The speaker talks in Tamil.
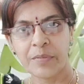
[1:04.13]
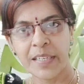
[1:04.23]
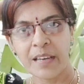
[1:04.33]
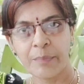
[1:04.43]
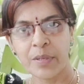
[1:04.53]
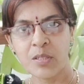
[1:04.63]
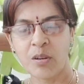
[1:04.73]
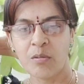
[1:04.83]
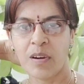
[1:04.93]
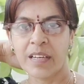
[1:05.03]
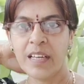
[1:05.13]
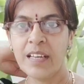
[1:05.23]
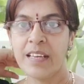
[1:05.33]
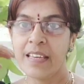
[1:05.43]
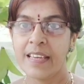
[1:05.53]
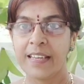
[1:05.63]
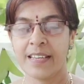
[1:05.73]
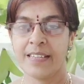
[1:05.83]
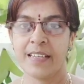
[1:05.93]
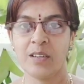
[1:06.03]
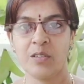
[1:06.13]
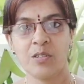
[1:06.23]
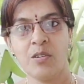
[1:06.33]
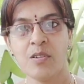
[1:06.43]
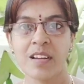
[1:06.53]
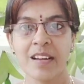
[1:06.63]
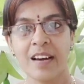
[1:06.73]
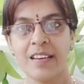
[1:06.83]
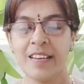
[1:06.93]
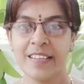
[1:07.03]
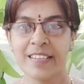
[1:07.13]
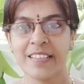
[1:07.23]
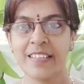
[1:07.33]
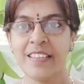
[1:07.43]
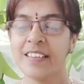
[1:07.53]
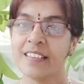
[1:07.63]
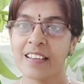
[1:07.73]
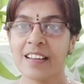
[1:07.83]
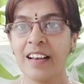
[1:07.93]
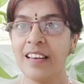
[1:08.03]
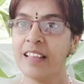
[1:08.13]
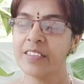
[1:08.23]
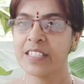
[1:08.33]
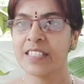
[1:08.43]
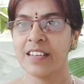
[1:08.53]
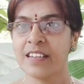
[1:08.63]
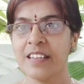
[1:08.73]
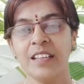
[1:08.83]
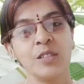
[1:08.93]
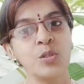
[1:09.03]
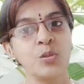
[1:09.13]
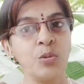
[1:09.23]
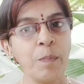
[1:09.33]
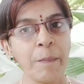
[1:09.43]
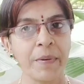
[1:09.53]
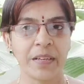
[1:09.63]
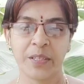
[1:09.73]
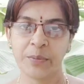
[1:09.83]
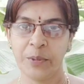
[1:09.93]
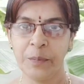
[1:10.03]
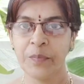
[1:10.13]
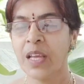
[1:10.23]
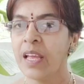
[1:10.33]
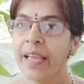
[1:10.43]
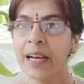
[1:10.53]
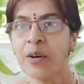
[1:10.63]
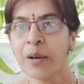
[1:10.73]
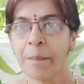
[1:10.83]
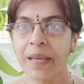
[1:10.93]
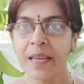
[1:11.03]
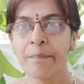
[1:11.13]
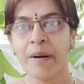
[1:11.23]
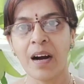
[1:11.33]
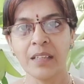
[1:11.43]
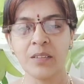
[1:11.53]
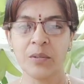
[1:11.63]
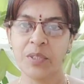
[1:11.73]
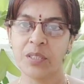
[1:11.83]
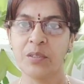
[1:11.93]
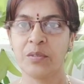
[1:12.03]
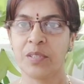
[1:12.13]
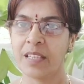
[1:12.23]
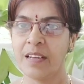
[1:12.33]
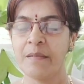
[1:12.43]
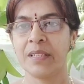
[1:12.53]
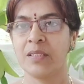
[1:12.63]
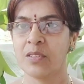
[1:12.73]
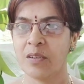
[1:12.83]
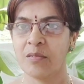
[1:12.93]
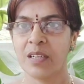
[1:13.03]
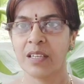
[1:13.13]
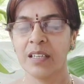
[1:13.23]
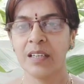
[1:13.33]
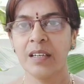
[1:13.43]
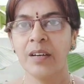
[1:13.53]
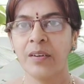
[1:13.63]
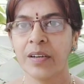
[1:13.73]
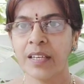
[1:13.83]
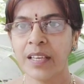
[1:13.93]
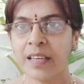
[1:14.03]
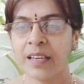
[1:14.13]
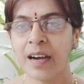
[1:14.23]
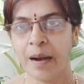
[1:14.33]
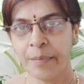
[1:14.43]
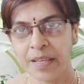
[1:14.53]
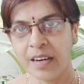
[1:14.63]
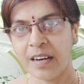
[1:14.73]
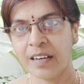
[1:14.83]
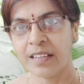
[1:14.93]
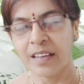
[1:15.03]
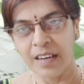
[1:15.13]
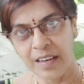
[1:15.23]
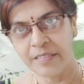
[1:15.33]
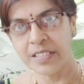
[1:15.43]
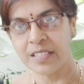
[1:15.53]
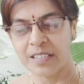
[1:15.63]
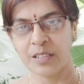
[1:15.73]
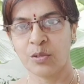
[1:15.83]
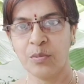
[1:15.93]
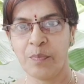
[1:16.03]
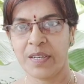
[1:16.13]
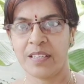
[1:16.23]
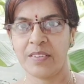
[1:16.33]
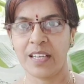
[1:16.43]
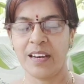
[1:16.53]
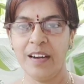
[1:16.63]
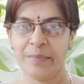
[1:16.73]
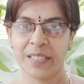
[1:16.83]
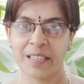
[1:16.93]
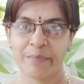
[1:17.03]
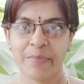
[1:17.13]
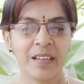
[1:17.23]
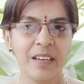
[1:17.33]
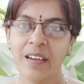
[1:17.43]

வீட்டில் போய் சொல்லுவாங்க எங்ககிட்ட கொஞ்சம் கல் இருக்குது இந்த கல்லை வச்சு நாங்கள் சூப்பு பண்ணிடுவோம் எங்களுக்கு ஒரு பெரிய பாத்திரம் மட்டும் கொடுங்க அப்படின்னு சொல்லுவாங்க உடனே அப்படியா கல்லை வச்சு நீங்கள் சூப் பண்ணிடுவீங்களா அப்படின்னு கேட்பாங்க